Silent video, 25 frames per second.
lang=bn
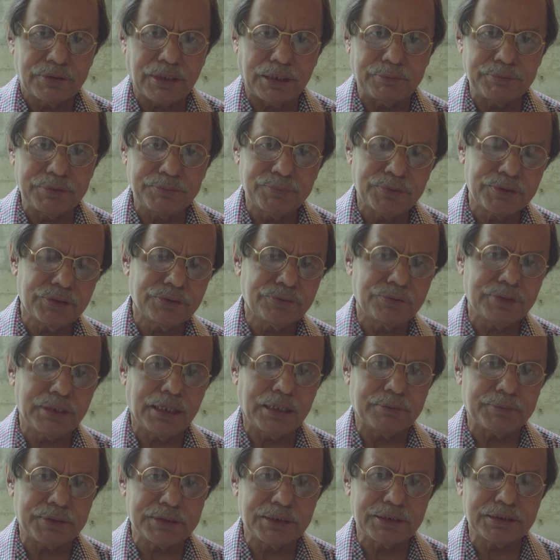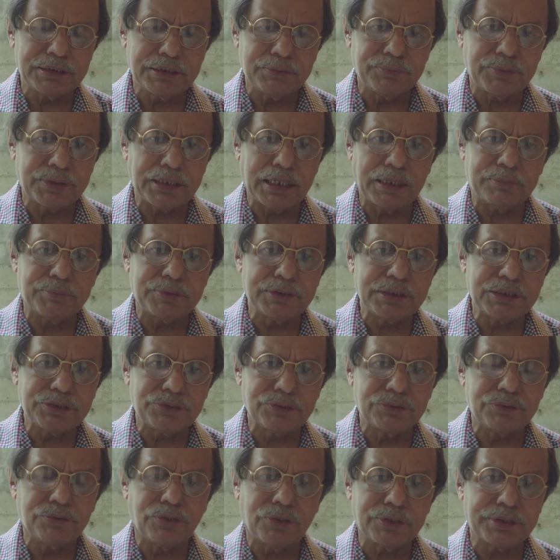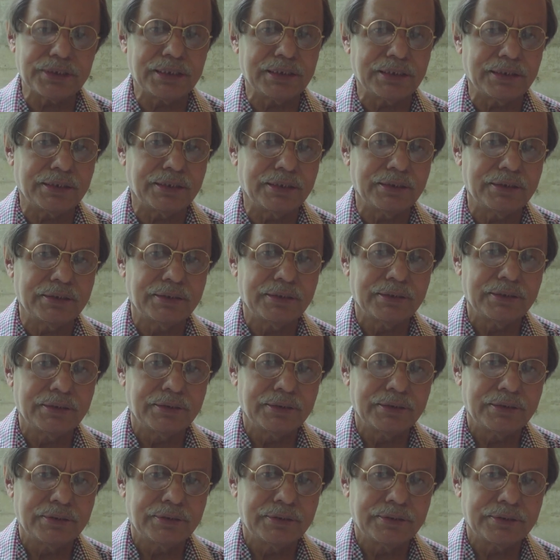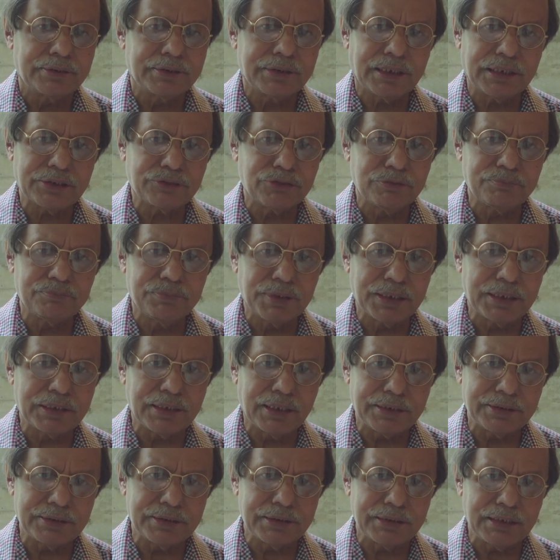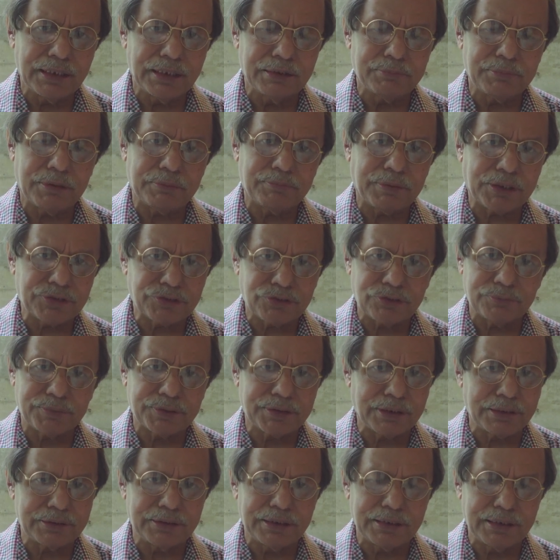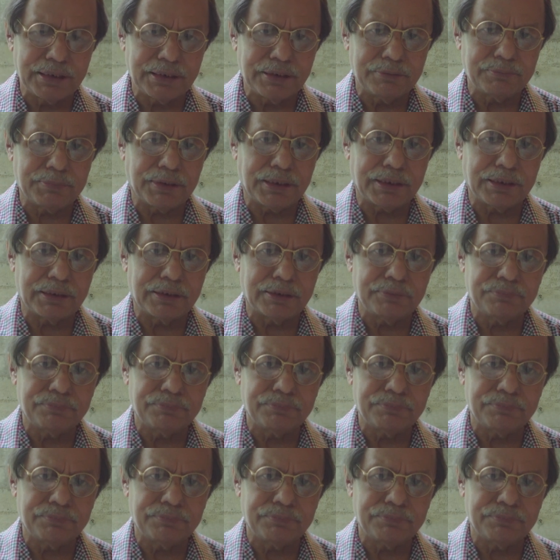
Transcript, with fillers: তো আমি মনে করি আমাদের জীবনে এমন কিছু ঘটে যা খুব বিজ্ঞান দিয়ে বা বাস্তবতা দিয়ে বা